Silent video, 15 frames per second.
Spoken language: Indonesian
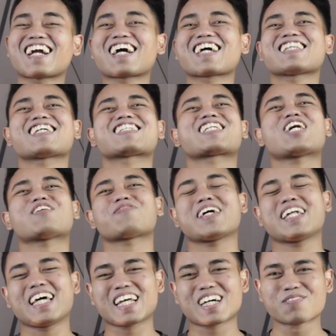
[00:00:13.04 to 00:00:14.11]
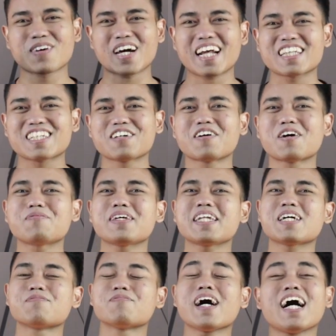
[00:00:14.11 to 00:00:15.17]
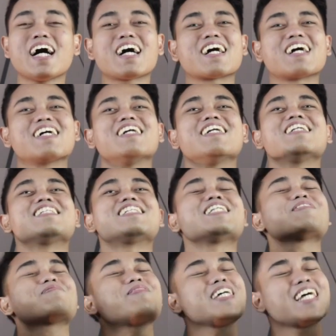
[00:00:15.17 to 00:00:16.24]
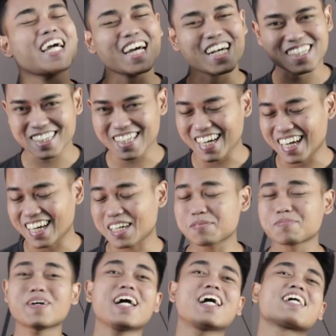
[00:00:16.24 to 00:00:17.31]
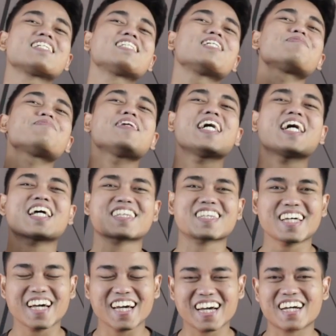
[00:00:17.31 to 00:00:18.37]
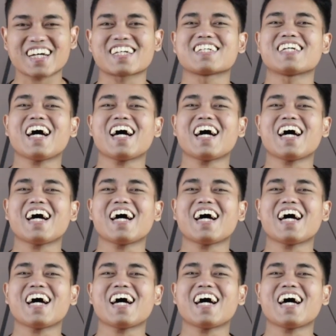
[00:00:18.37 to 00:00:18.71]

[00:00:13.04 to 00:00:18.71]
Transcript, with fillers: Karena kita capek dari kemarin jawabinnya, Bang, GPR tag, Bang, GPR tag.